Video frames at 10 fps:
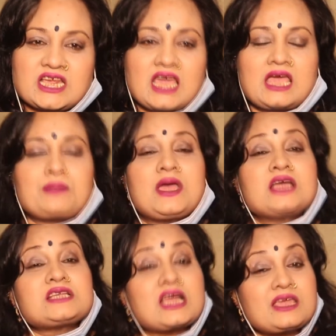সাহেব
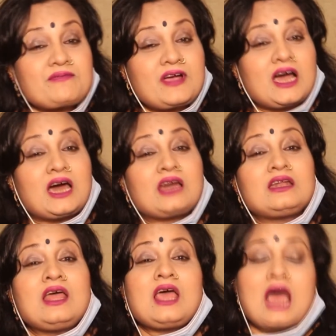শাকিব খান
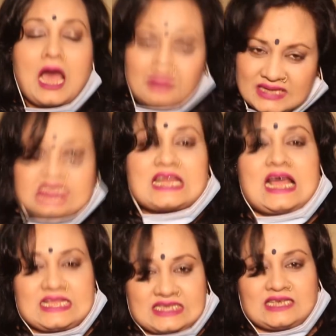আমাদের যারা
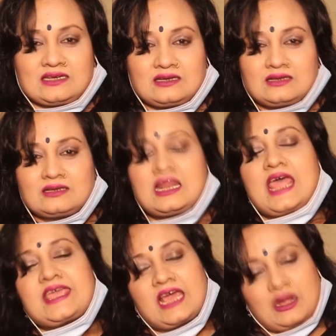আছেন
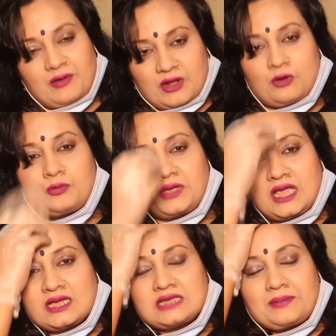নায়িকারাও এরকমই
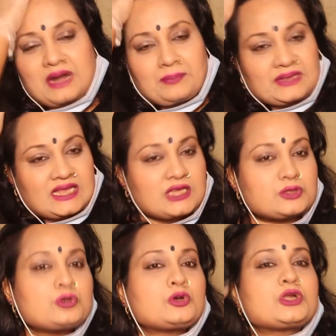সাবানাপা থেকে
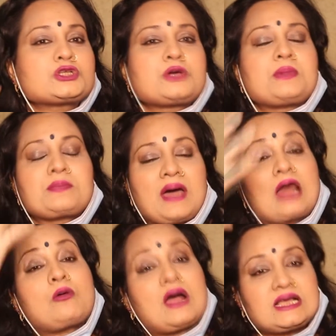শুরু করে সবাই বা
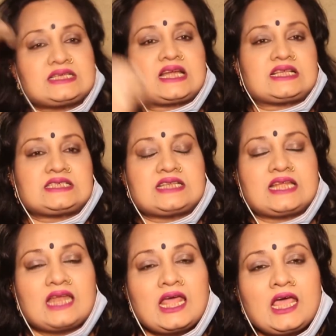আরও আগে যারা
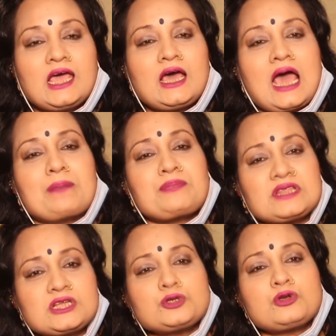ছিলেন
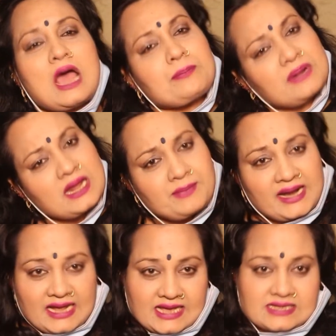আপনাদের জন্য আপনারাই
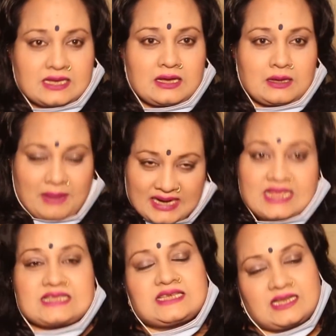বানায়
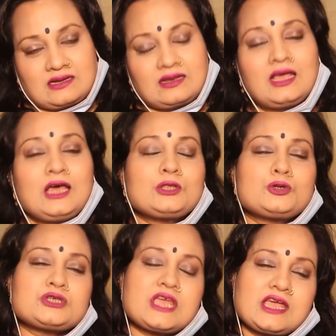বানিয়েছেন তো
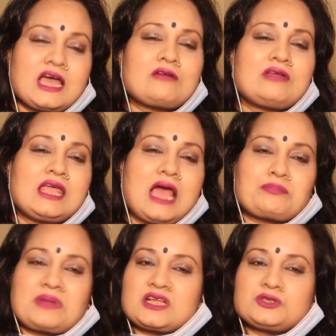সেই কারণেই
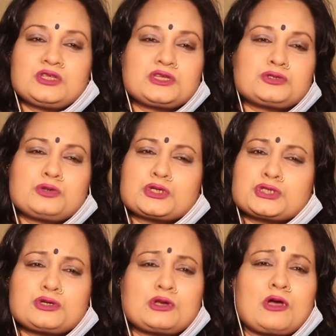আপনারা যদি একটু
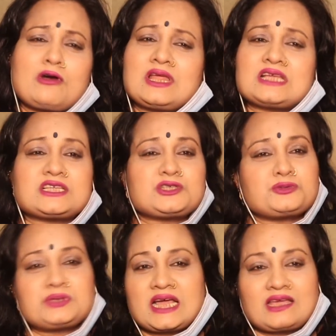কষ্ট করে হলে এসে
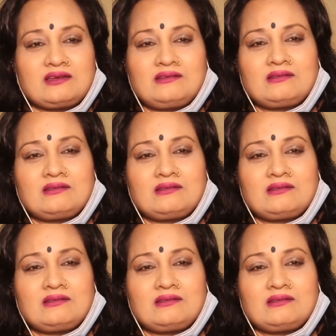ছবি দেখেন